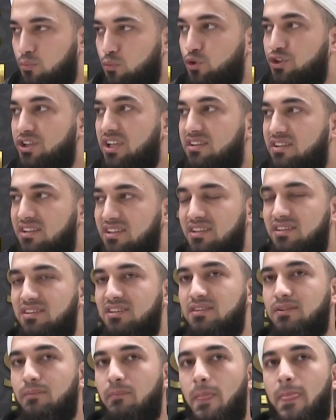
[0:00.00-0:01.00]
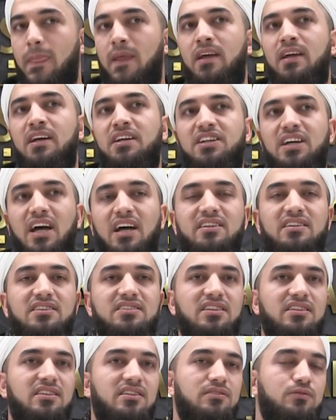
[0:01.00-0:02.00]
müceddididir.
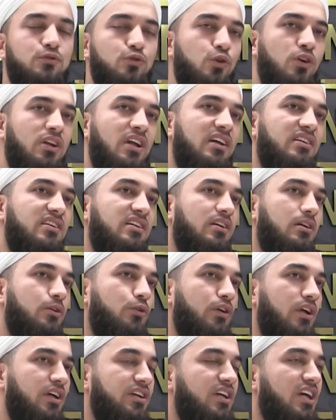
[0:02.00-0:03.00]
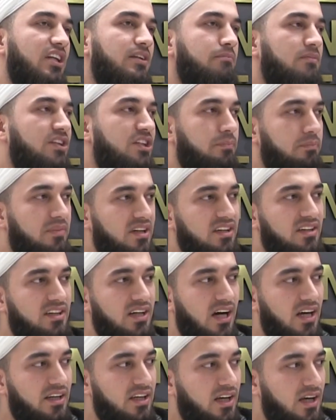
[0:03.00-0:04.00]
Kendisinin söylendiğine göre 70 bin
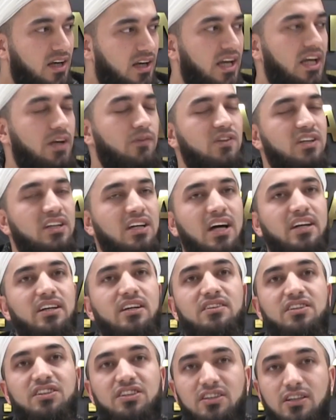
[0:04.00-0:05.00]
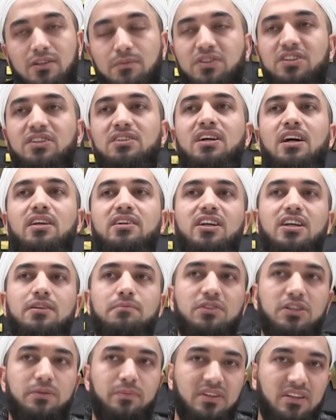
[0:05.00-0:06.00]
tane evliya yetiştirmiştir. Yani
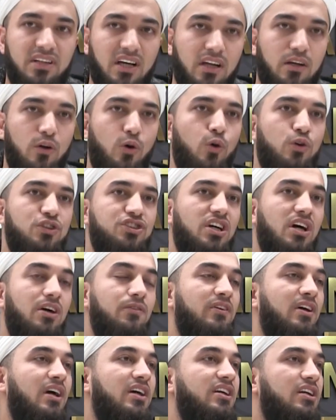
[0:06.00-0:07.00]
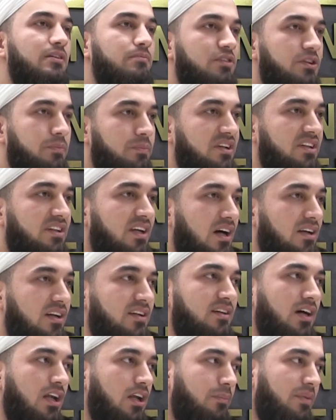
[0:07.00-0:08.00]
70 bin tane hoca veya 70 bin
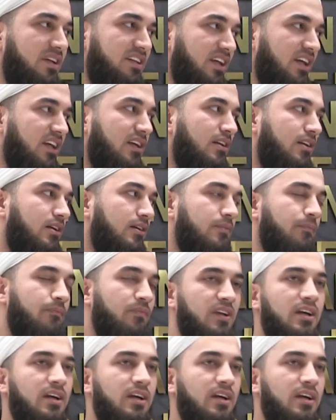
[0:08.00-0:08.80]
tane talebe değil.